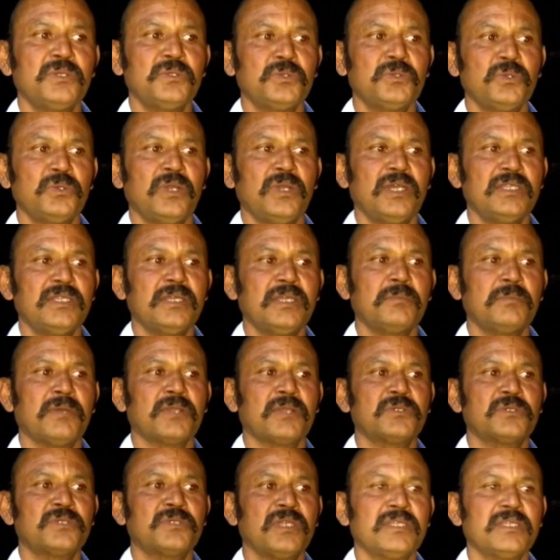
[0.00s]
দু হাজার
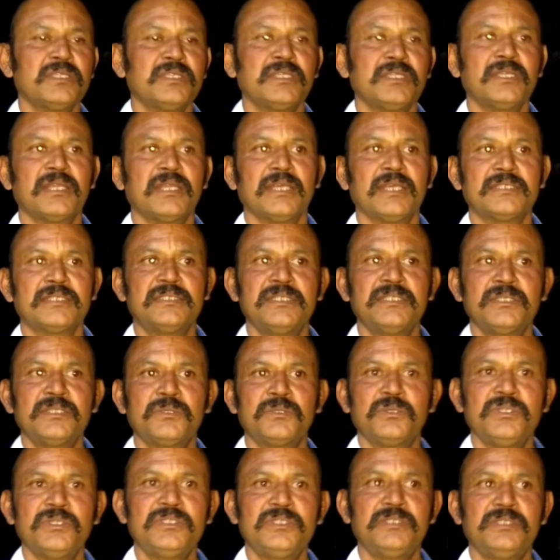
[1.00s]
সাল থেকে রাজনীতি
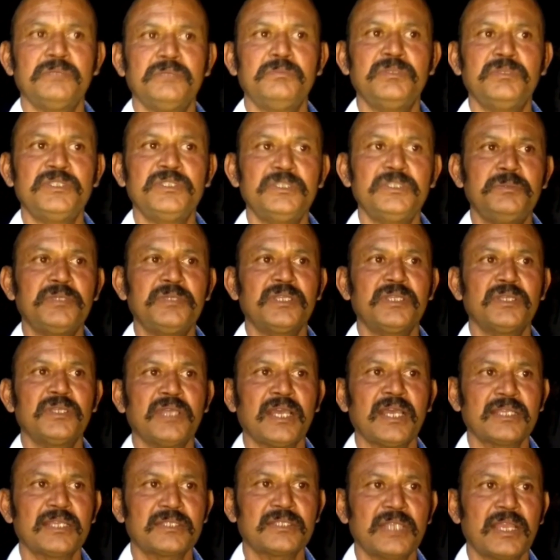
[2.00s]
করেছি বিজেপিকে
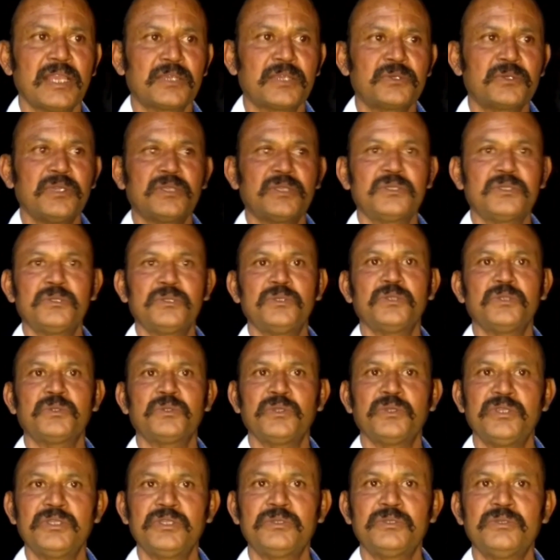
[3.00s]
একটু একটু করে
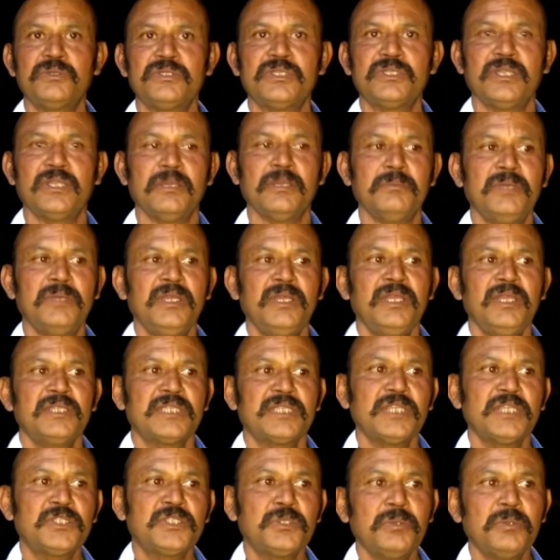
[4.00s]
তৈরি করেছিলাম
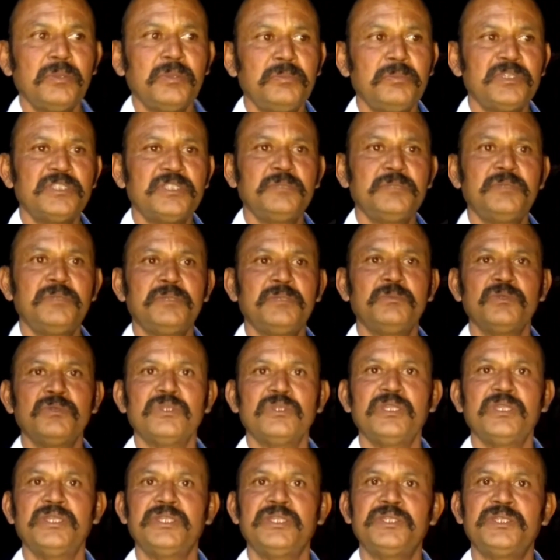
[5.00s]
সেই সময় বিজেপির
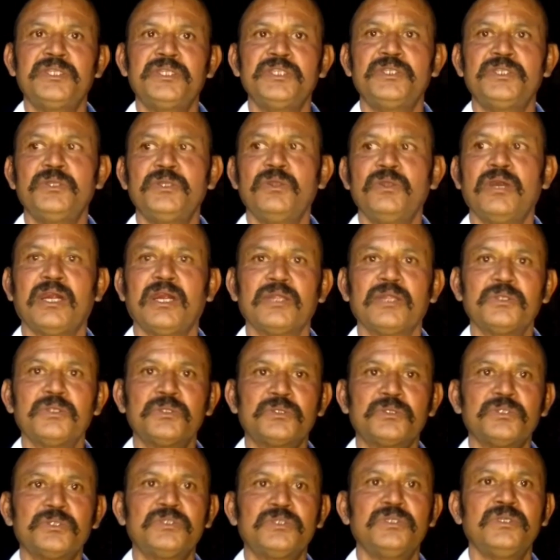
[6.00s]
মধ্যে নীতি ছিল
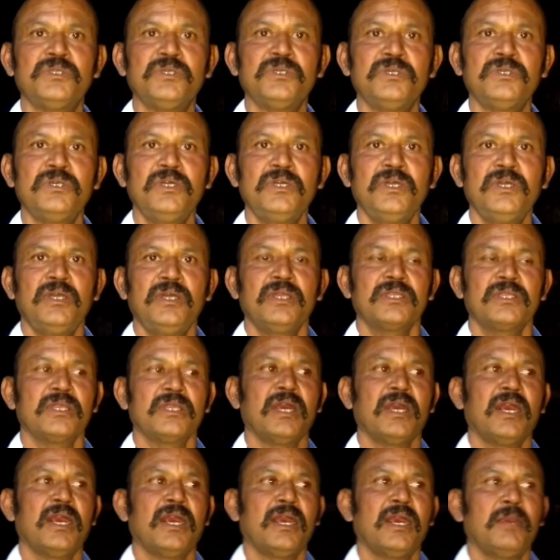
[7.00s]
আদর্শ ছিল
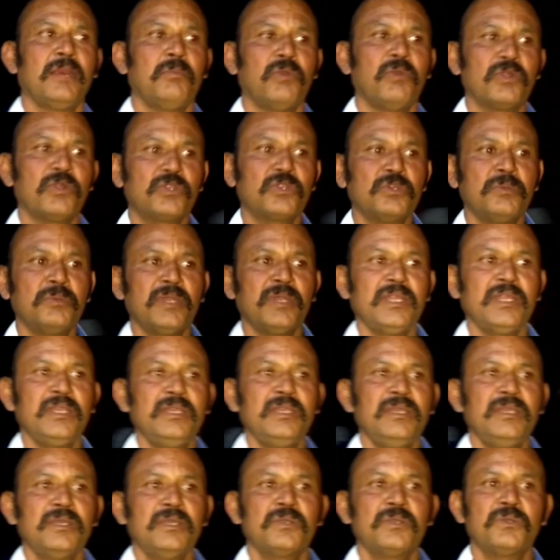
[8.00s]
তা বর্তমানে
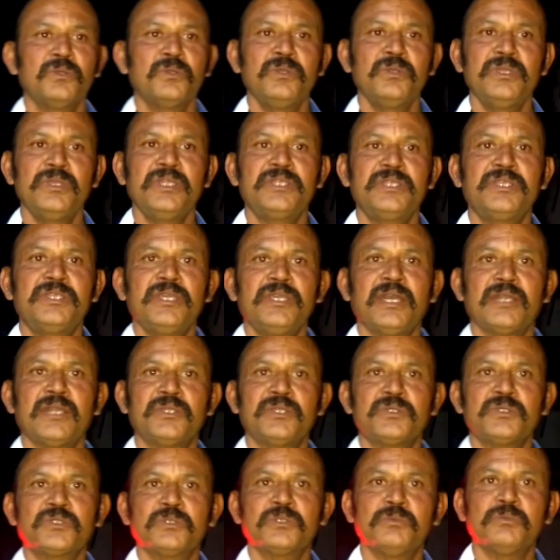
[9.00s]
কোনো নীতি
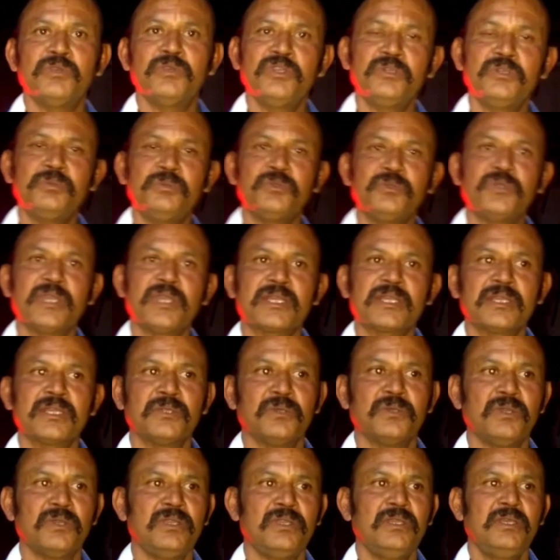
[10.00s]
আদর্শ বহির্ভূত একটা
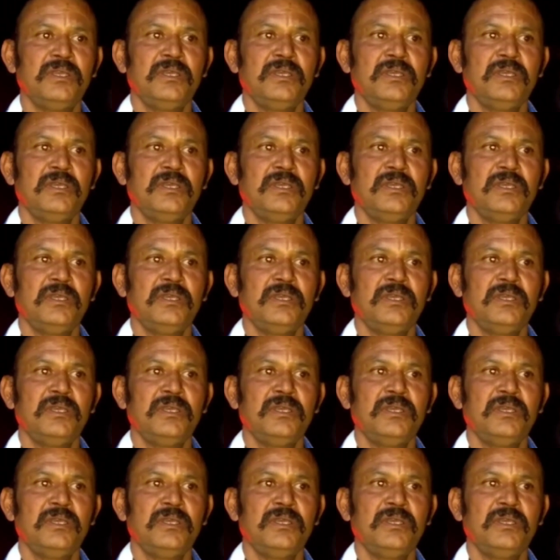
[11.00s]
দল